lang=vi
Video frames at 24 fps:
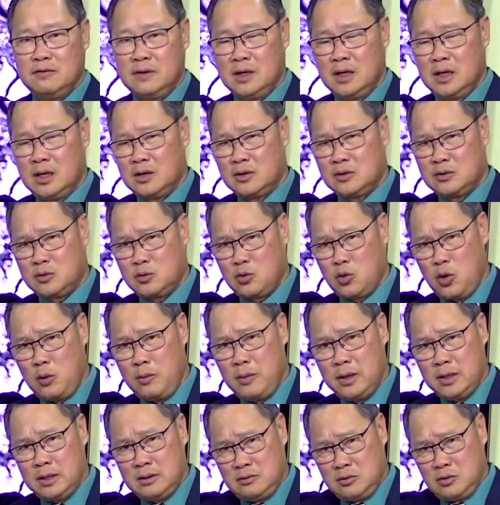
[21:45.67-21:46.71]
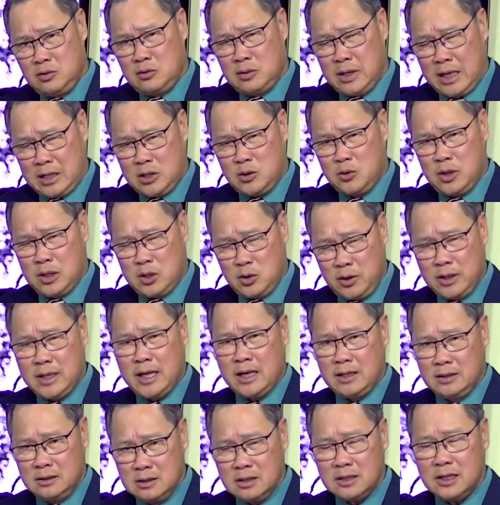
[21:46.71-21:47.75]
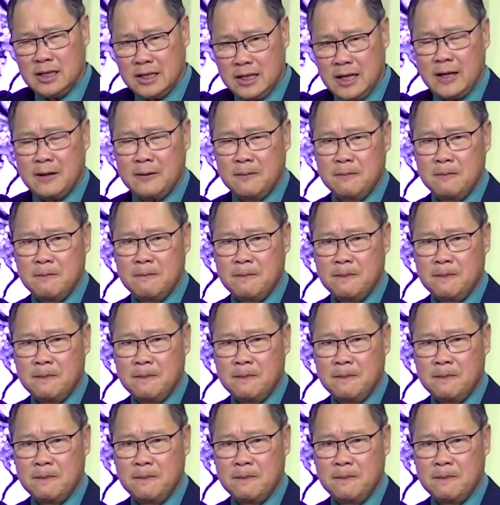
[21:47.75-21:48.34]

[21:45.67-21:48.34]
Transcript: về của bên đài truyền hình của nhà nước đó nha